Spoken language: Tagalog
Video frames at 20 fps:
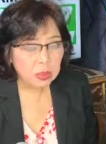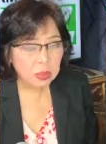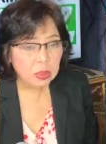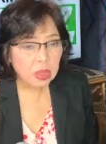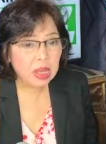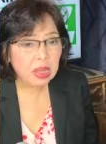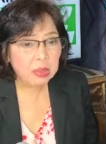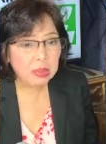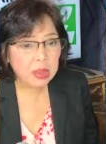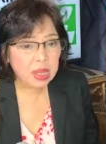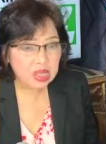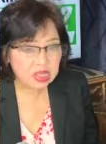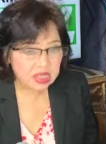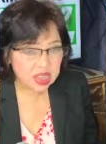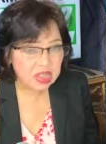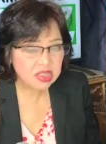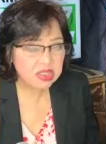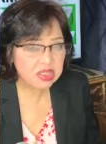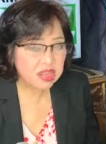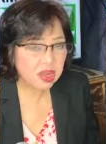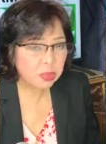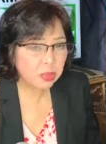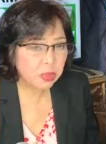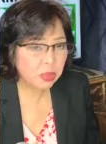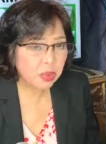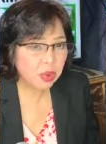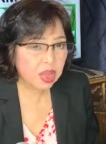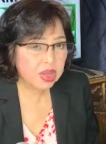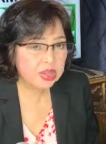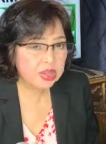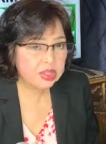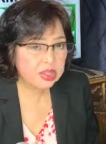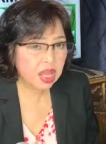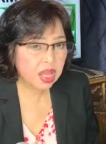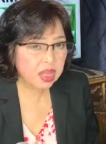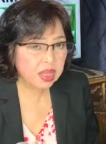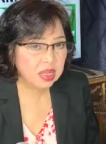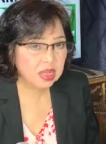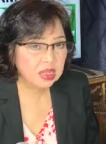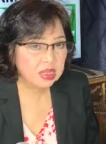mag-message lang po kayo
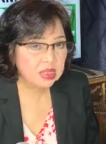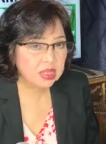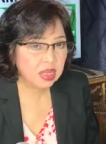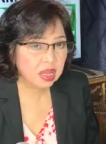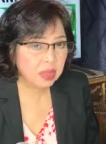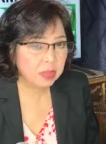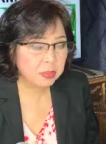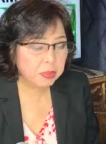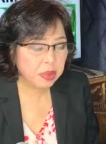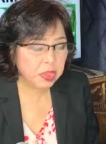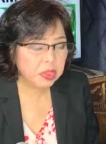sa akin sa